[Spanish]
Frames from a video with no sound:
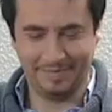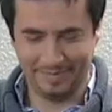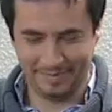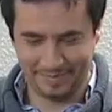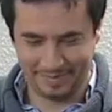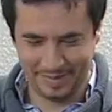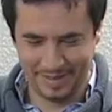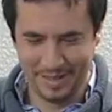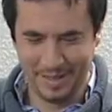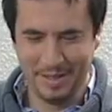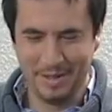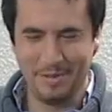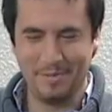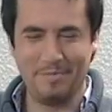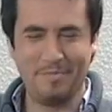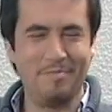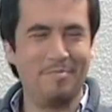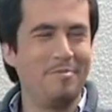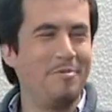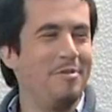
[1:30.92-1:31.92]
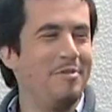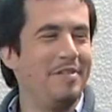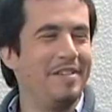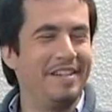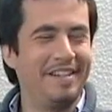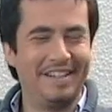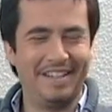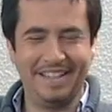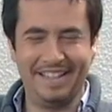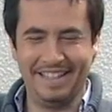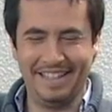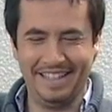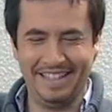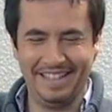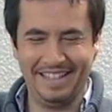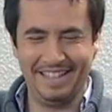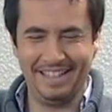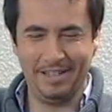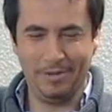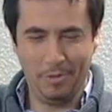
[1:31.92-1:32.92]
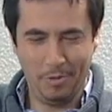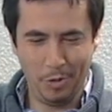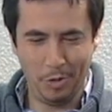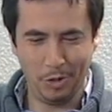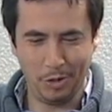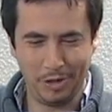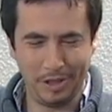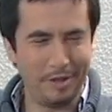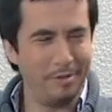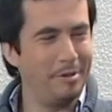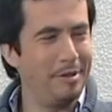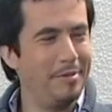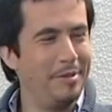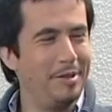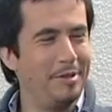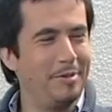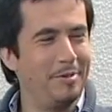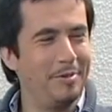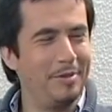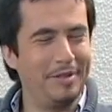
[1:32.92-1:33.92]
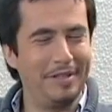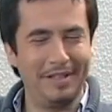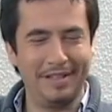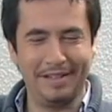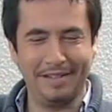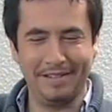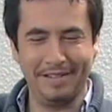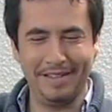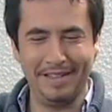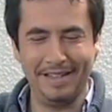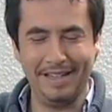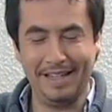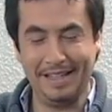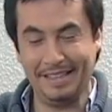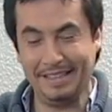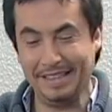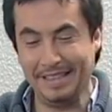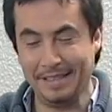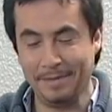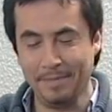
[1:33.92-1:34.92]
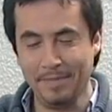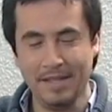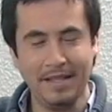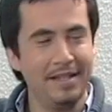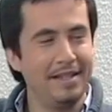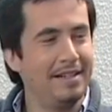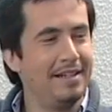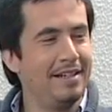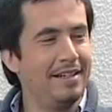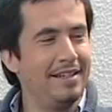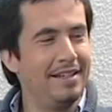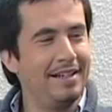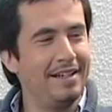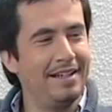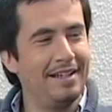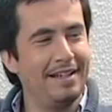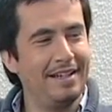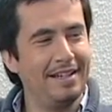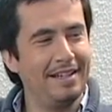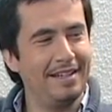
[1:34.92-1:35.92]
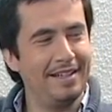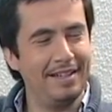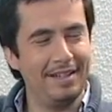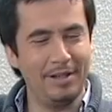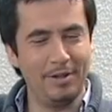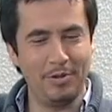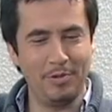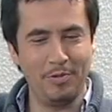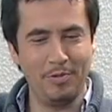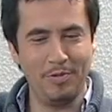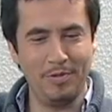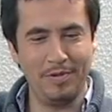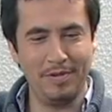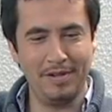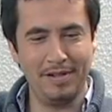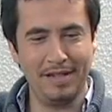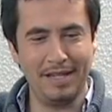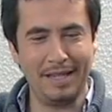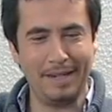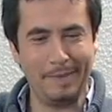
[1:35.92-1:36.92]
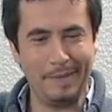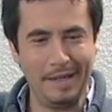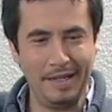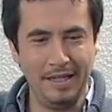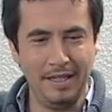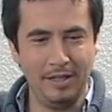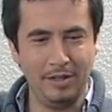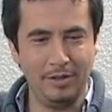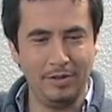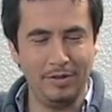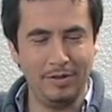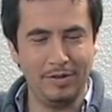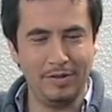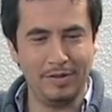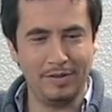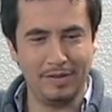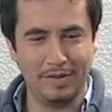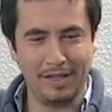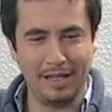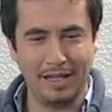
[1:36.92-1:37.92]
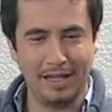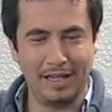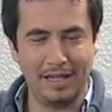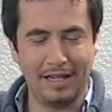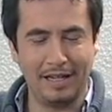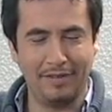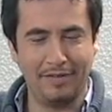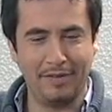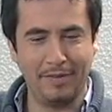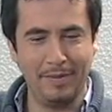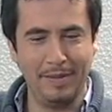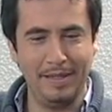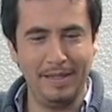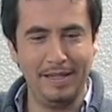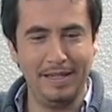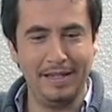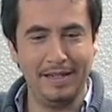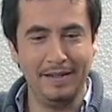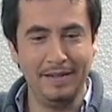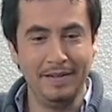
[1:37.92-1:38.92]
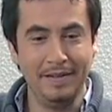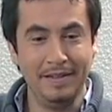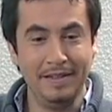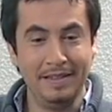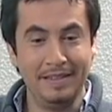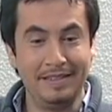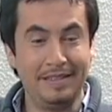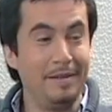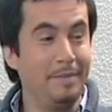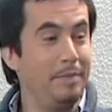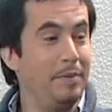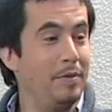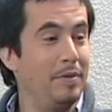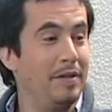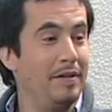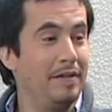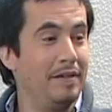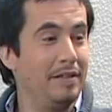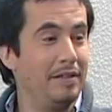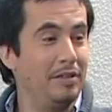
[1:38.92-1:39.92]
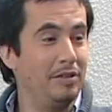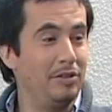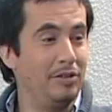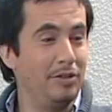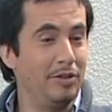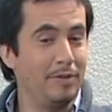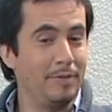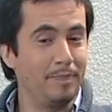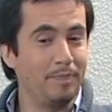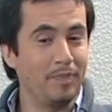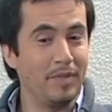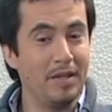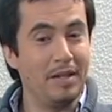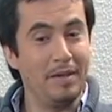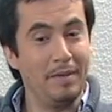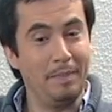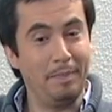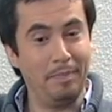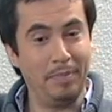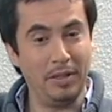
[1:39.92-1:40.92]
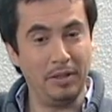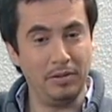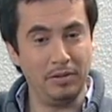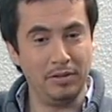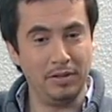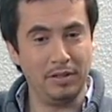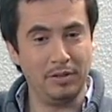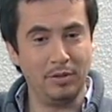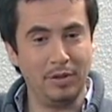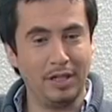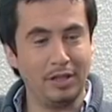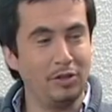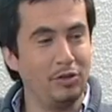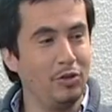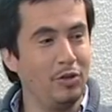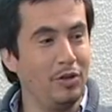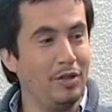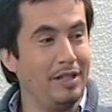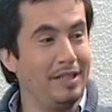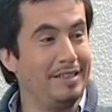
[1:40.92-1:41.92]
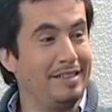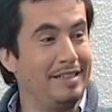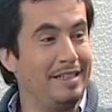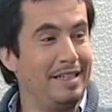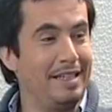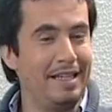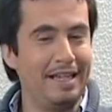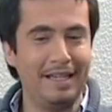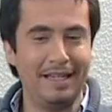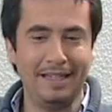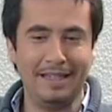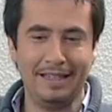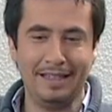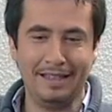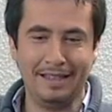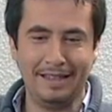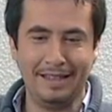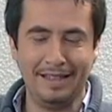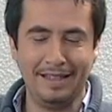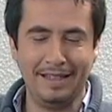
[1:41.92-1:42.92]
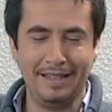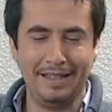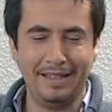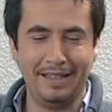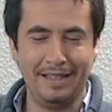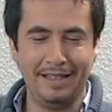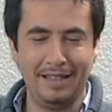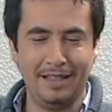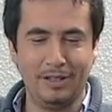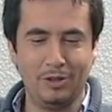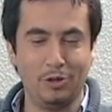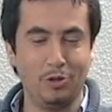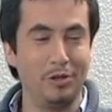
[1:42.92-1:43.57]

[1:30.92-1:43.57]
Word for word: Mm. Muy bien, eh, un gusto estar nuevamente con ustedes, Gabriela. Y sí, la llegada de un hermanito a, la familia siempre es una bendición pero en ocasiones, sea este eh,